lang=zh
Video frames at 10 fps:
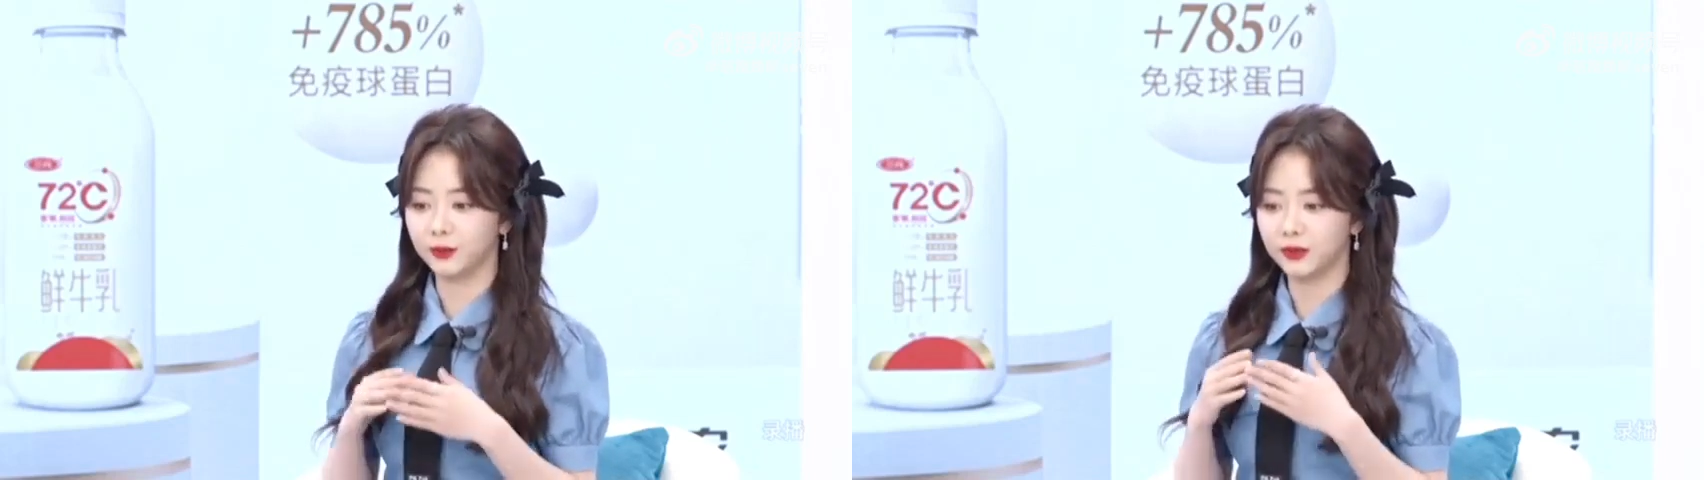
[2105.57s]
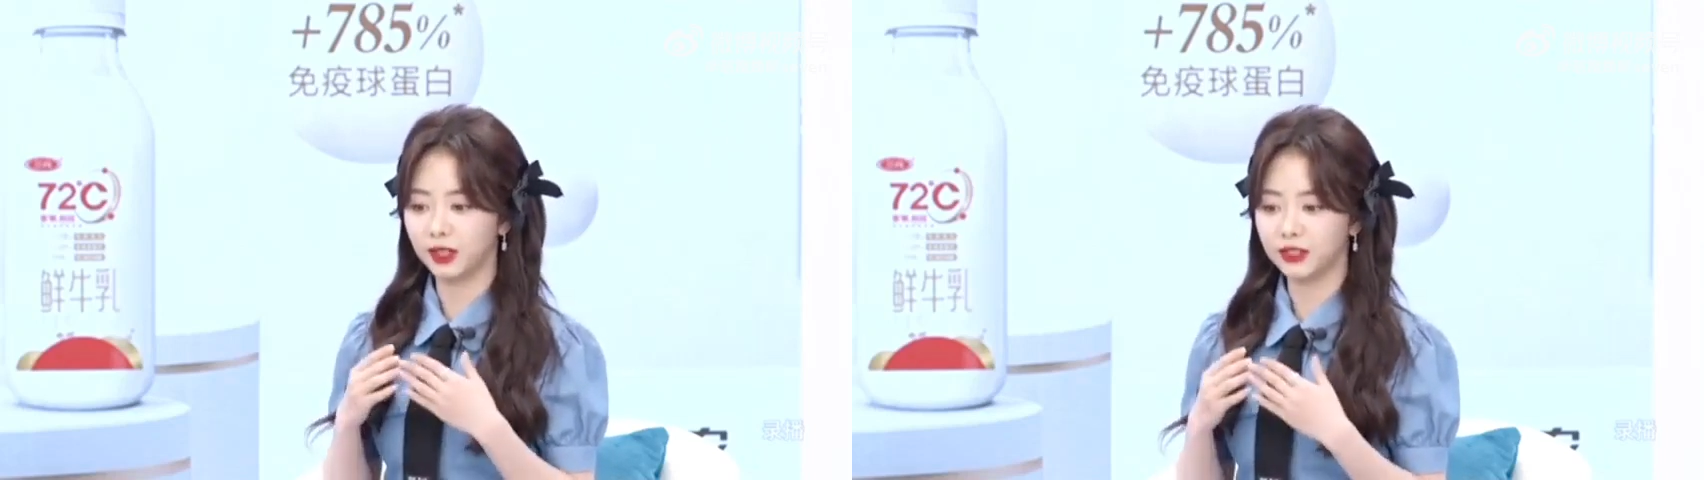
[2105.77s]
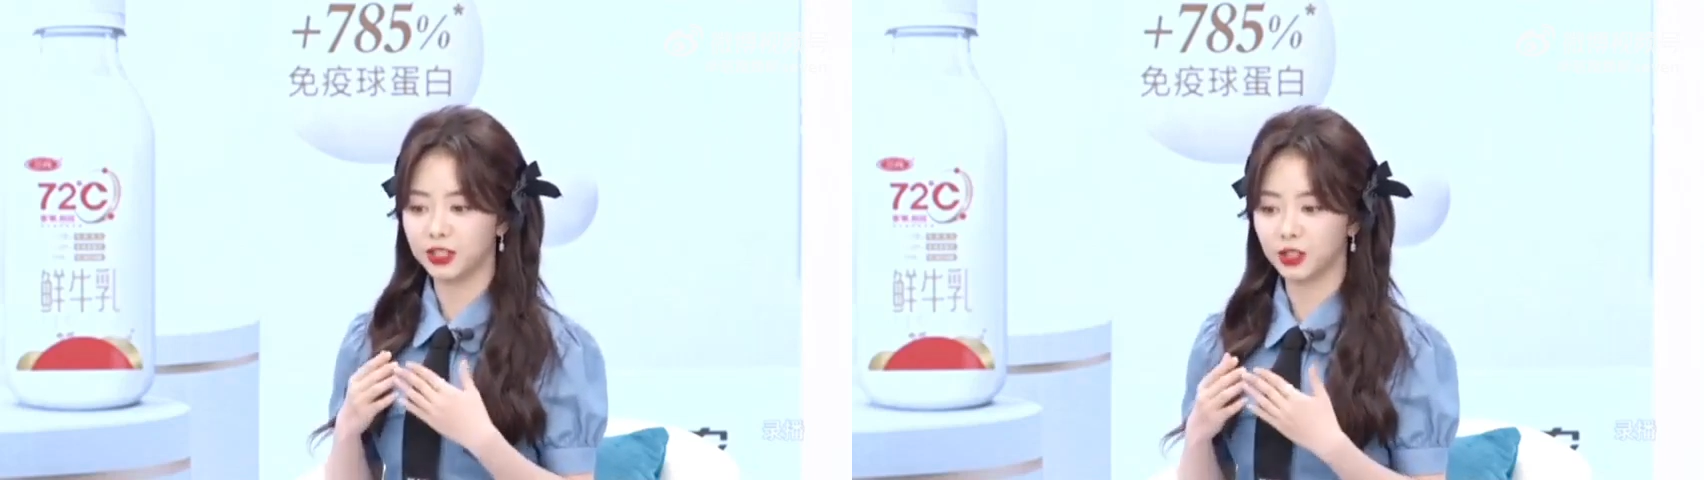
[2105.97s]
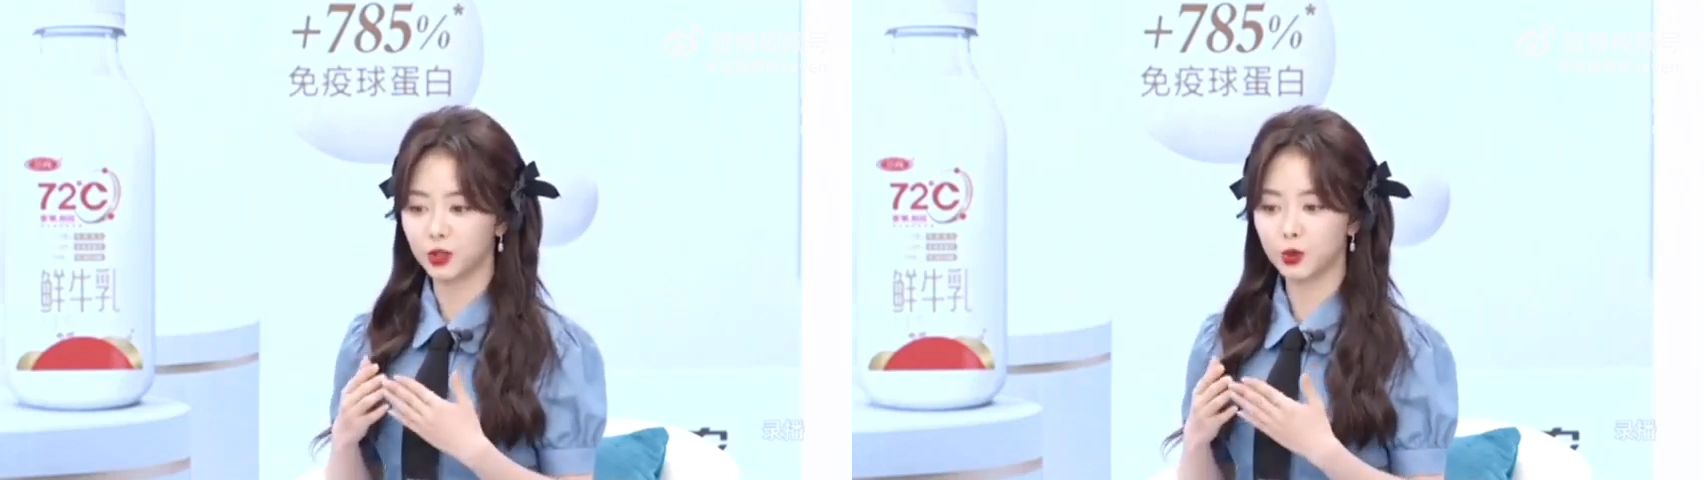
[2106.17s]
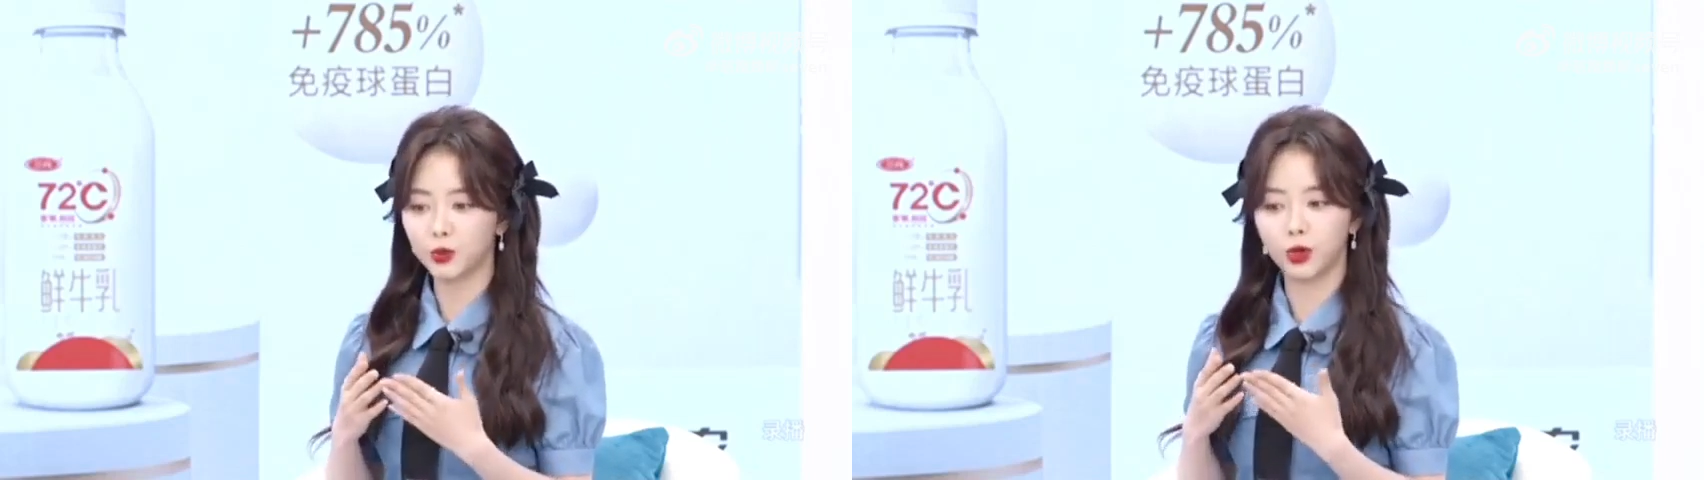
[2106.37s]
当你这个
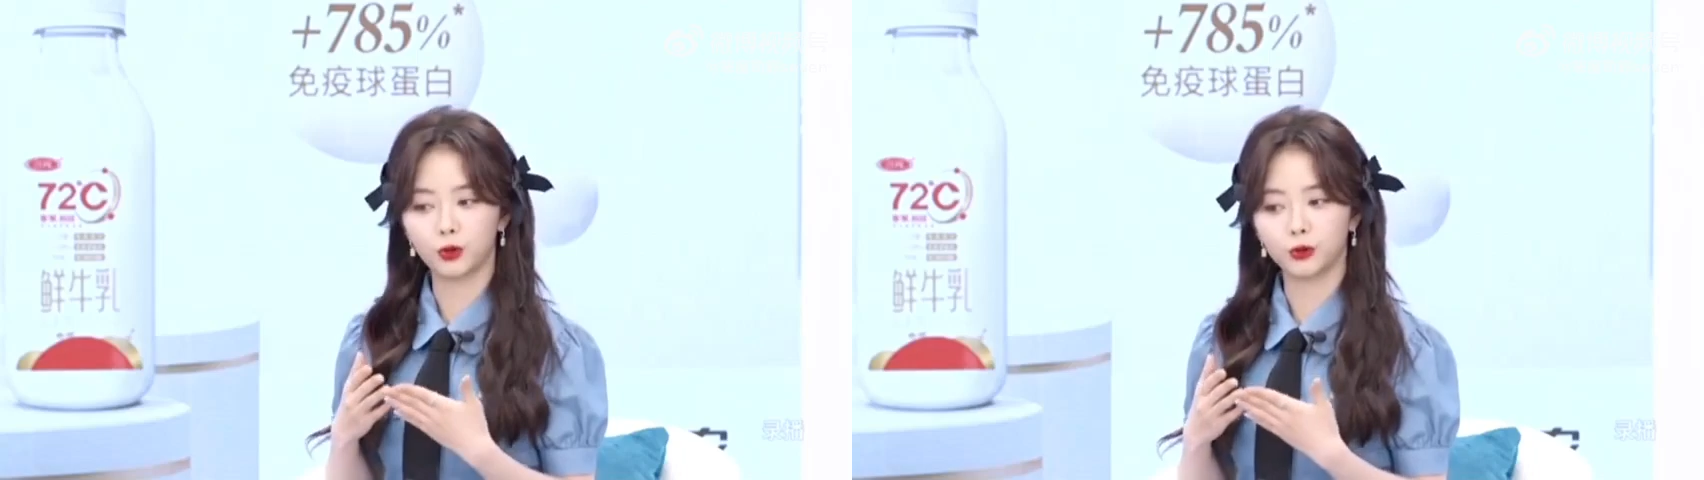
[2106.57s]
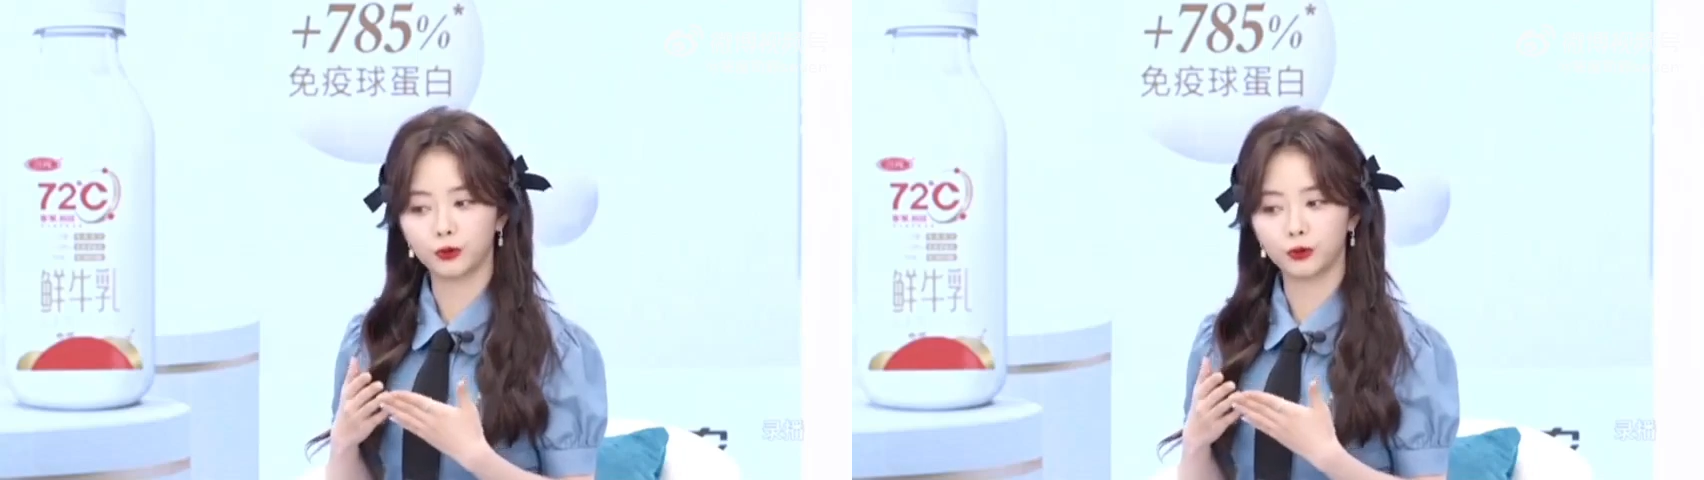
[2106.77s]
出口